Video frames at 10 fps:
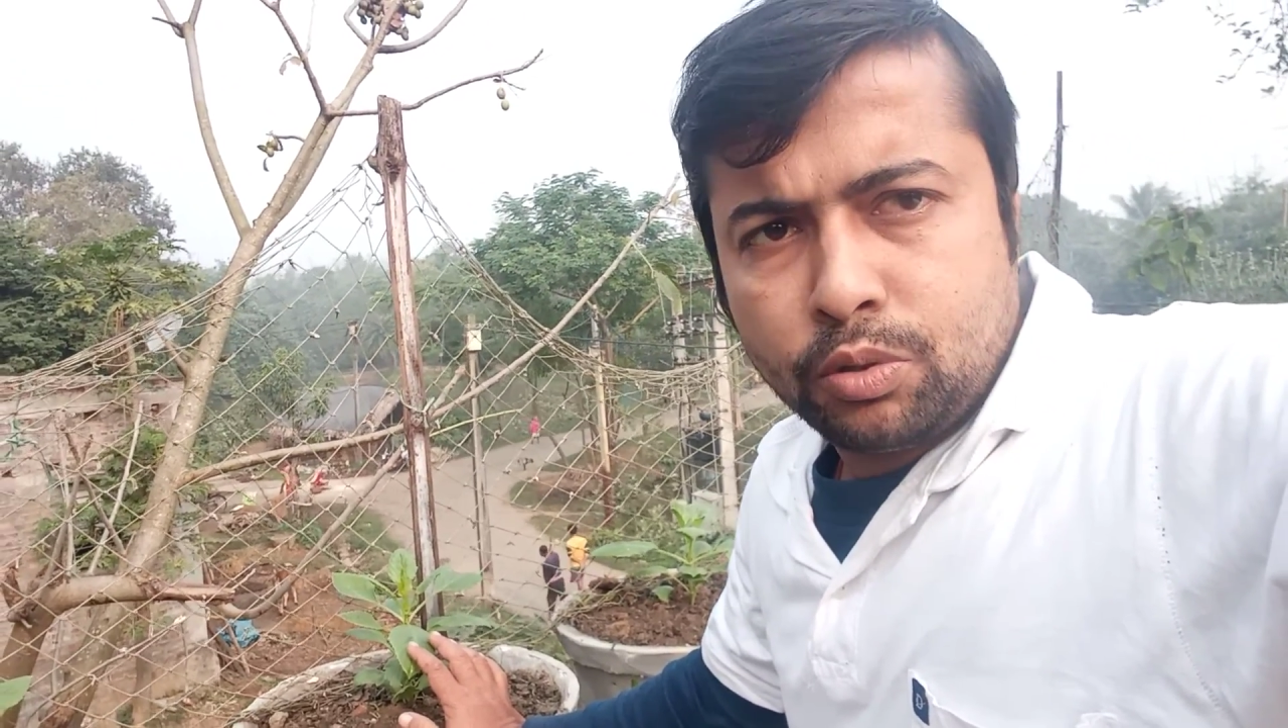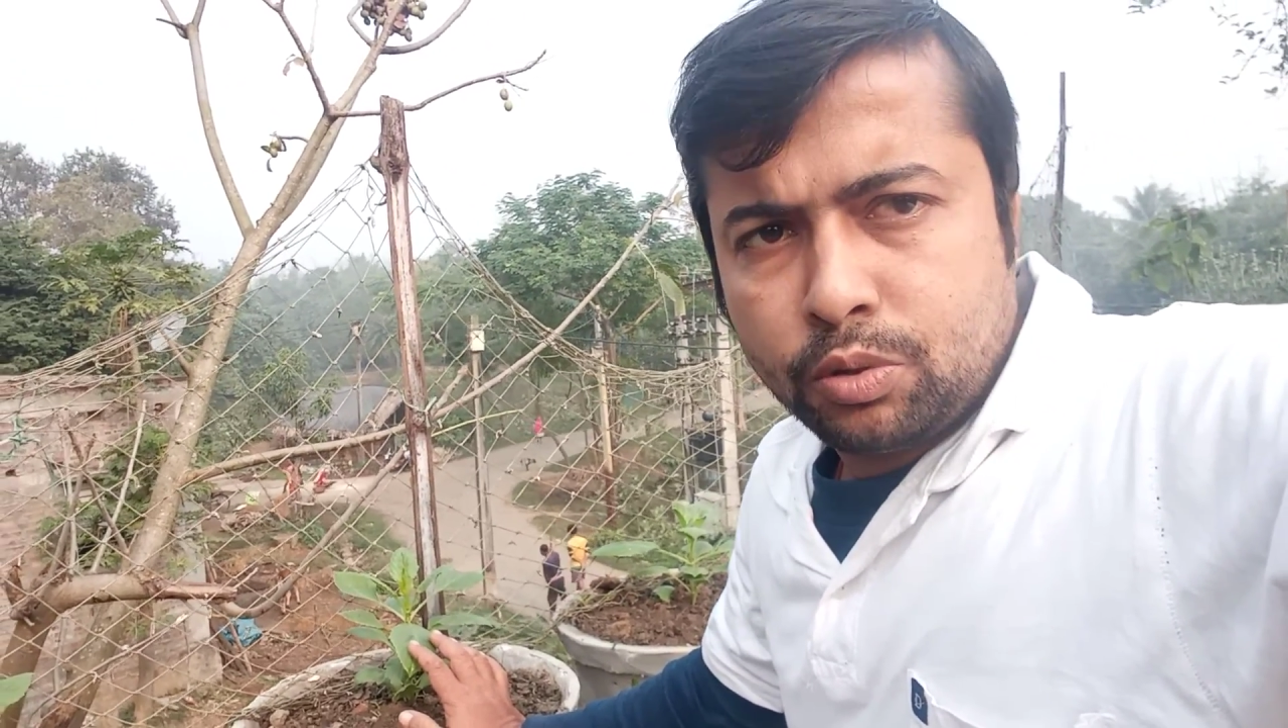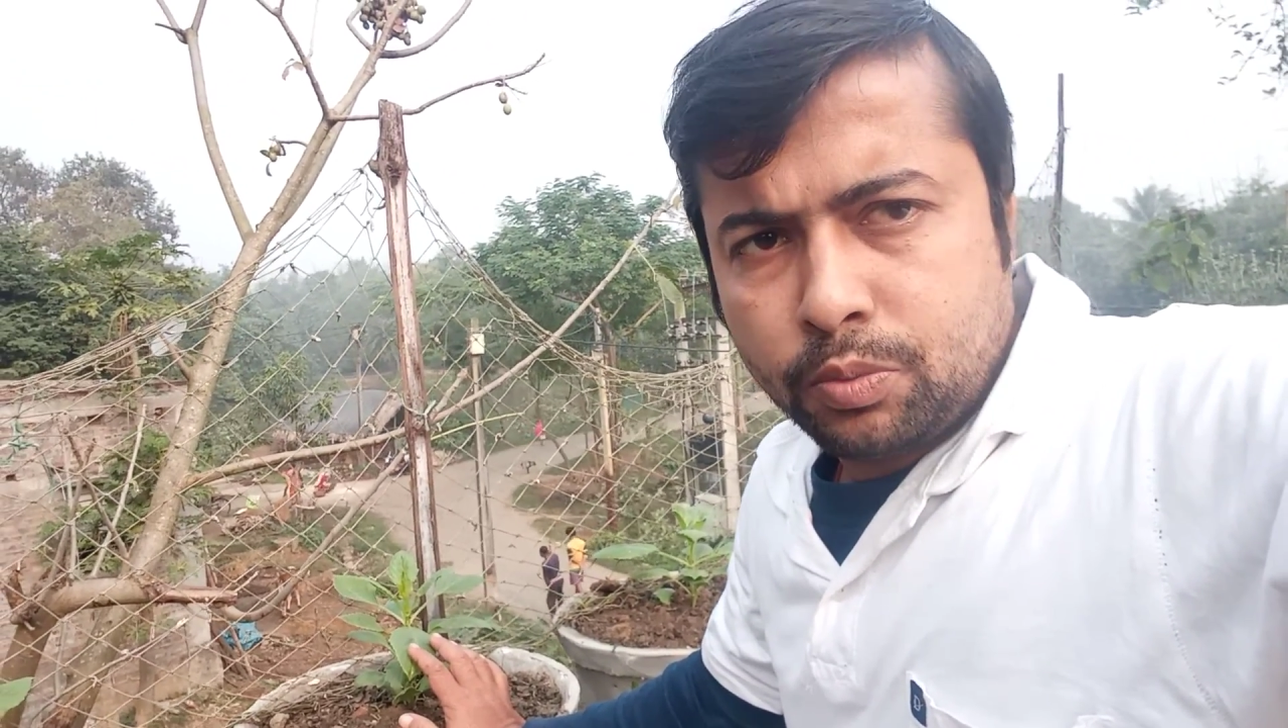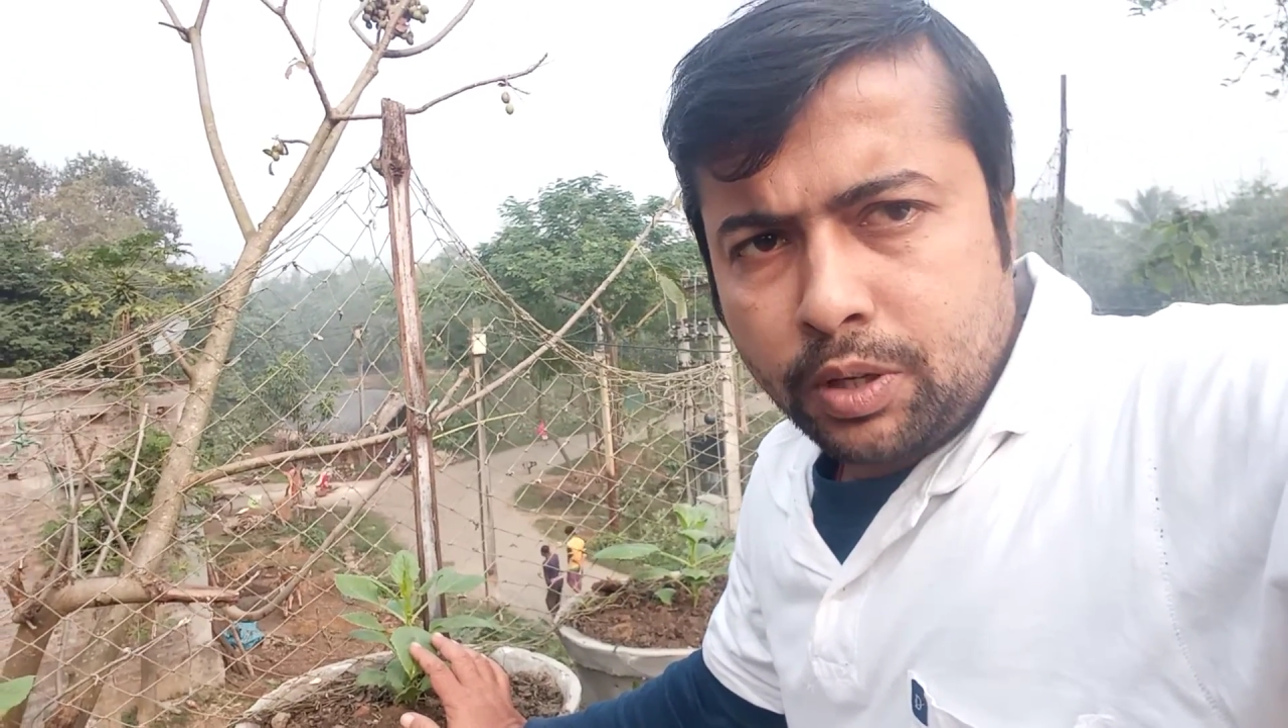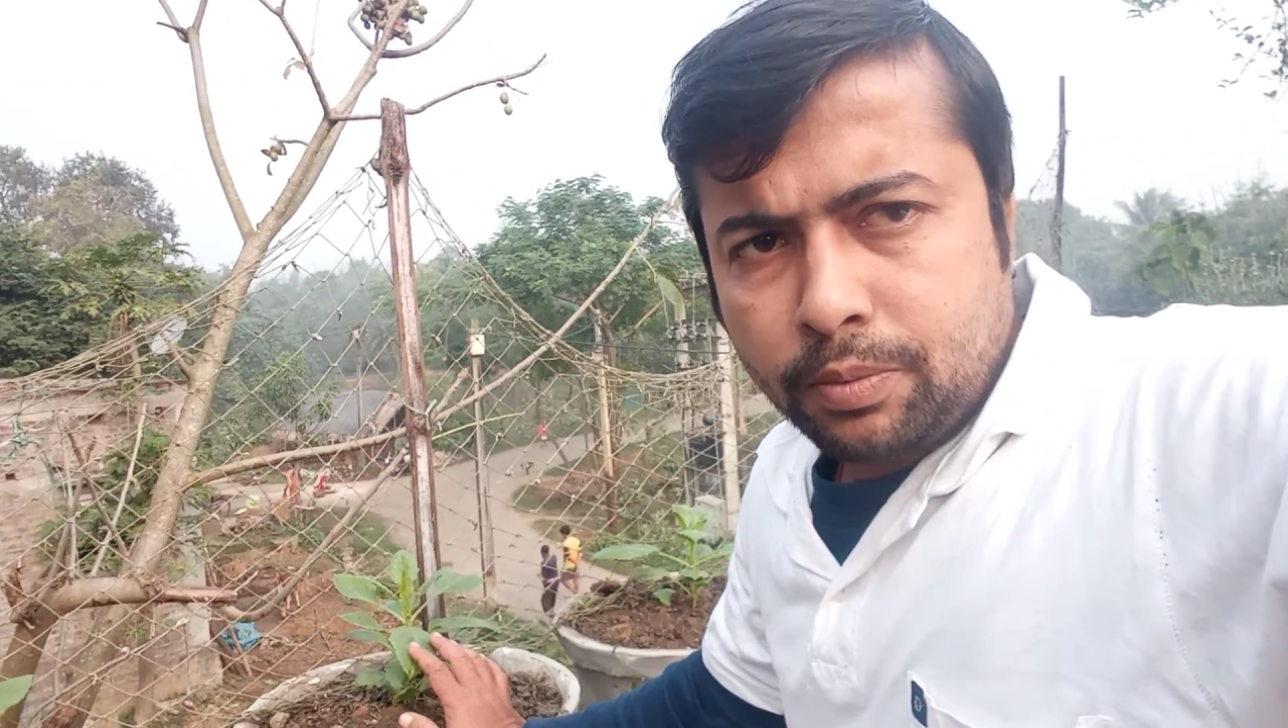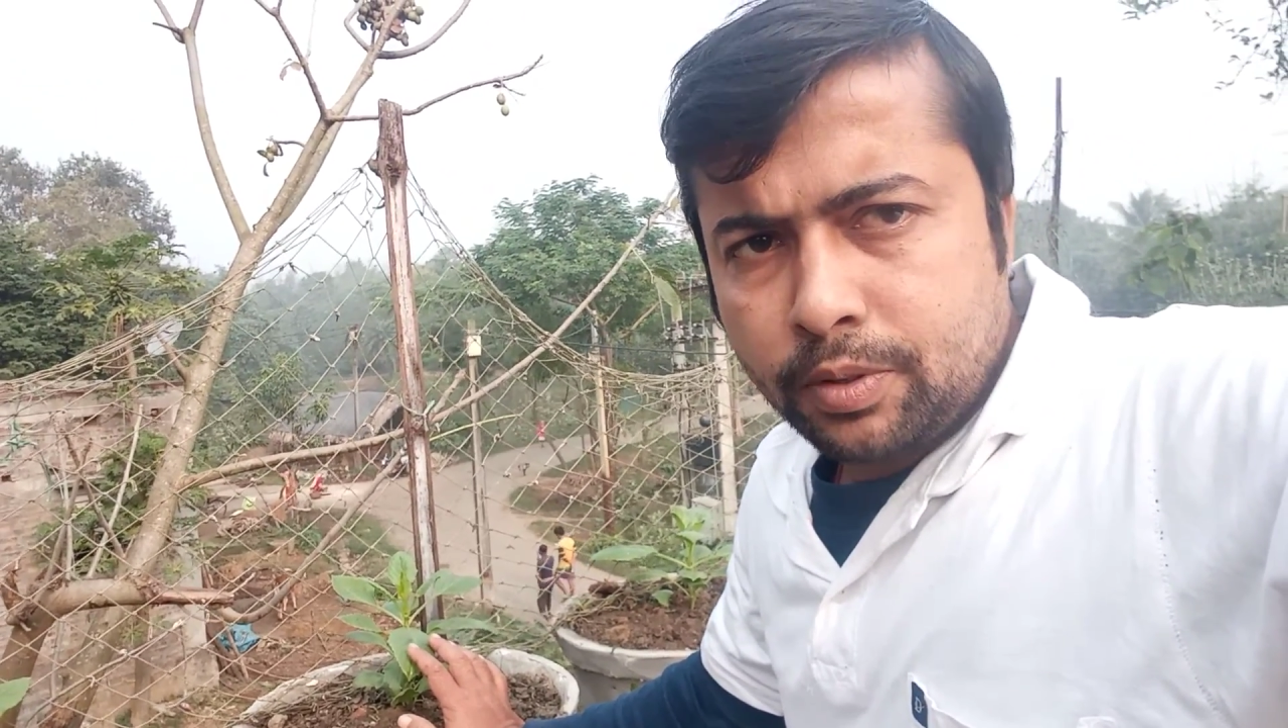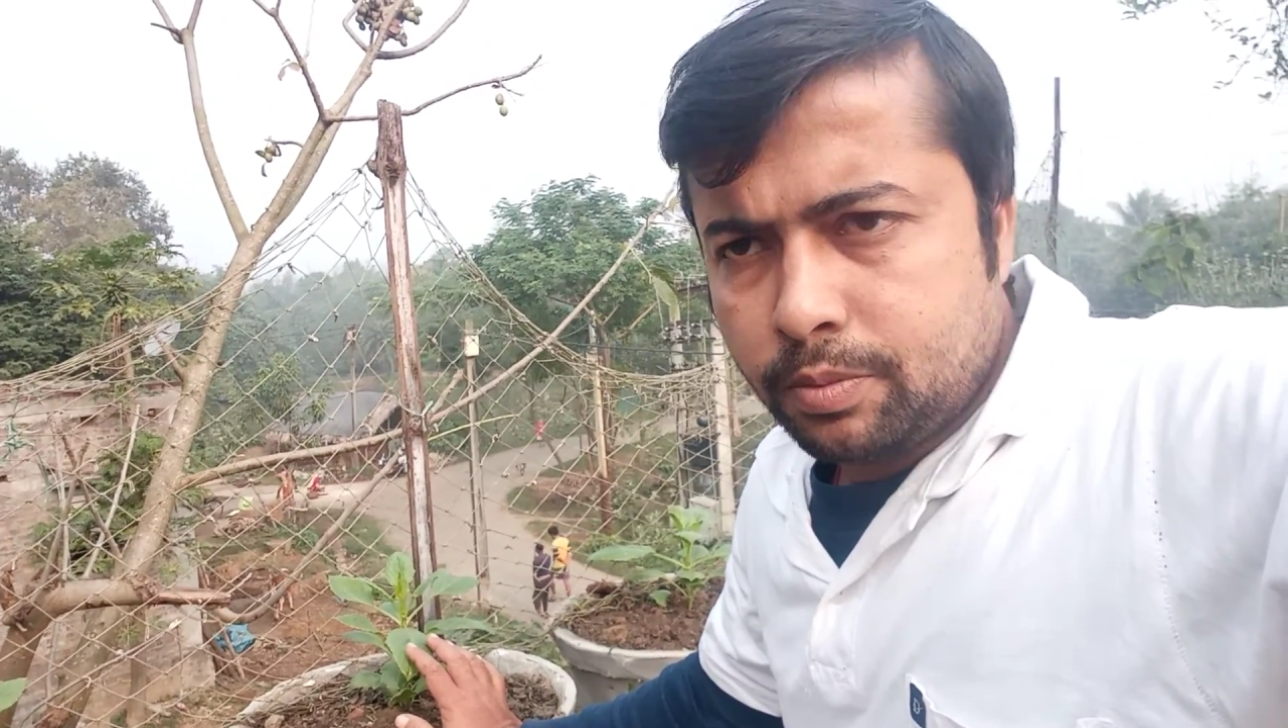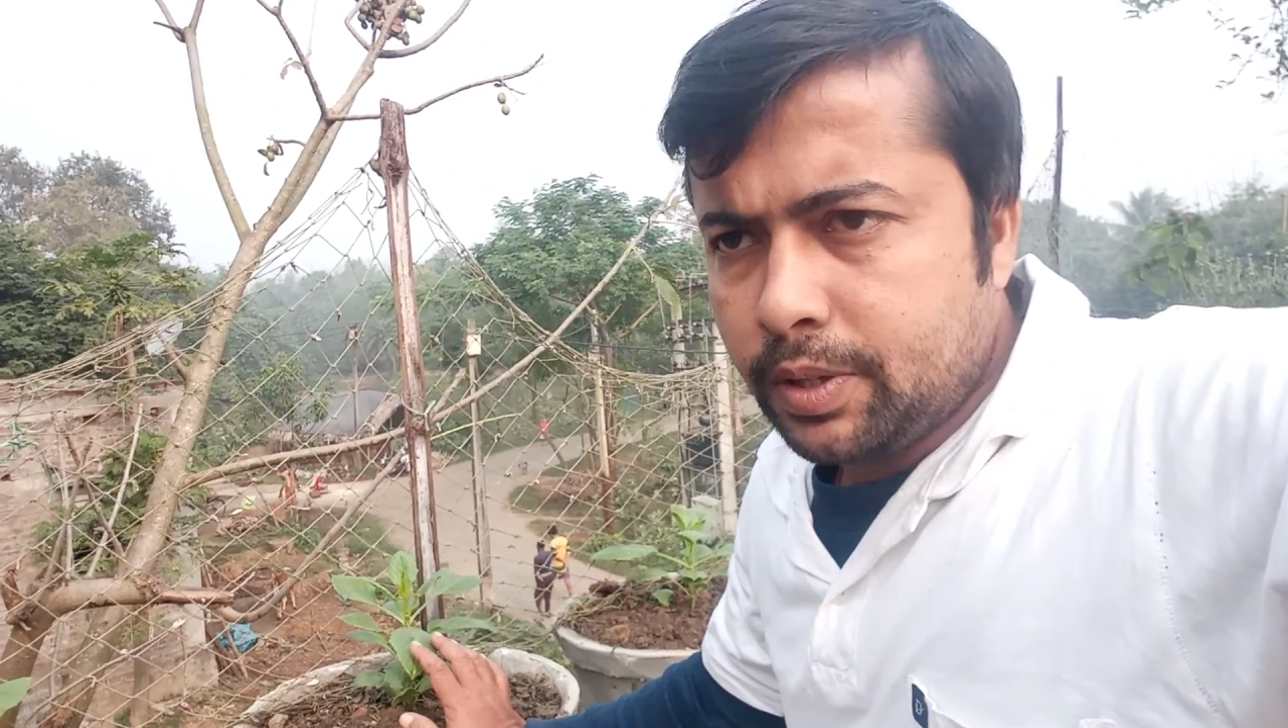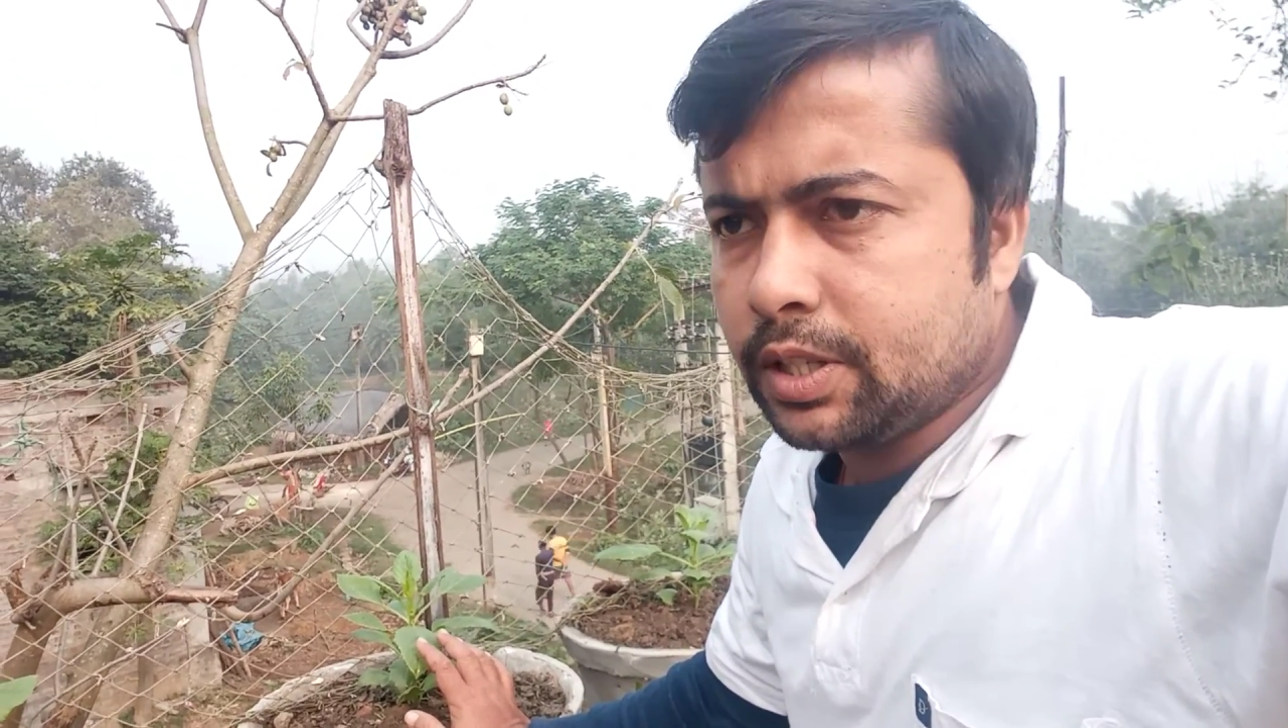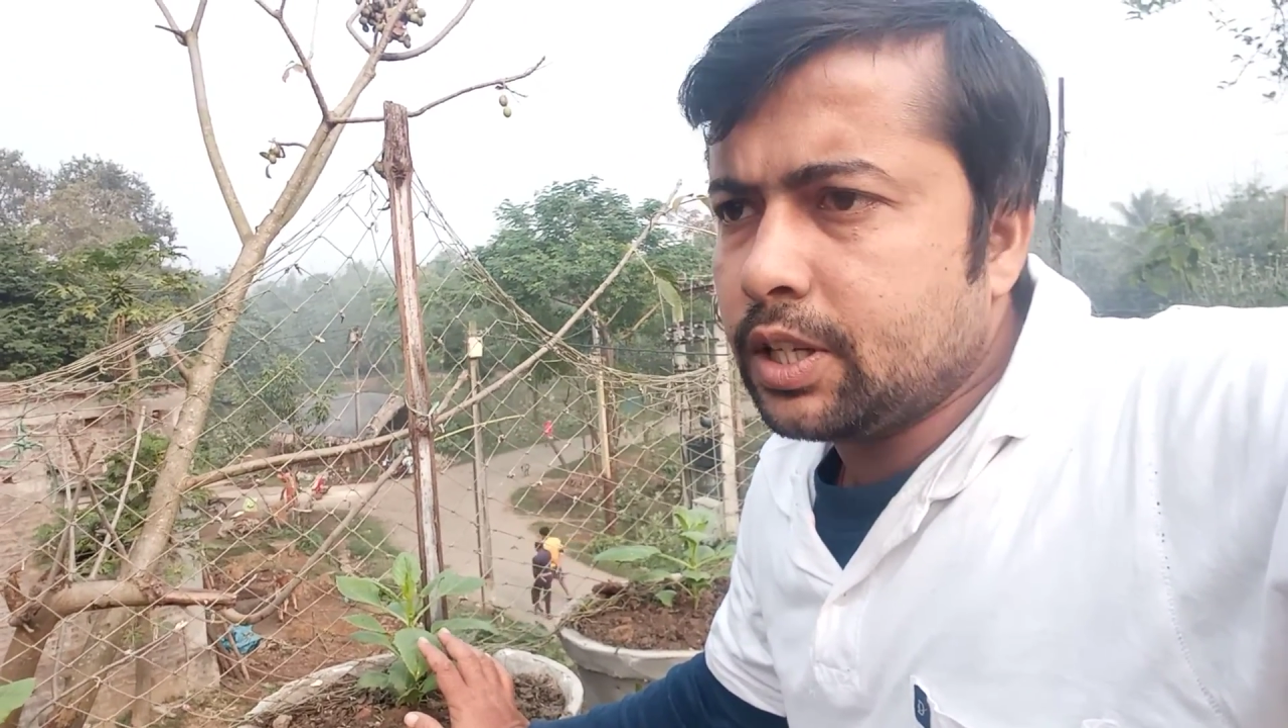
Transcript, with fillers: সুপার ফসফেট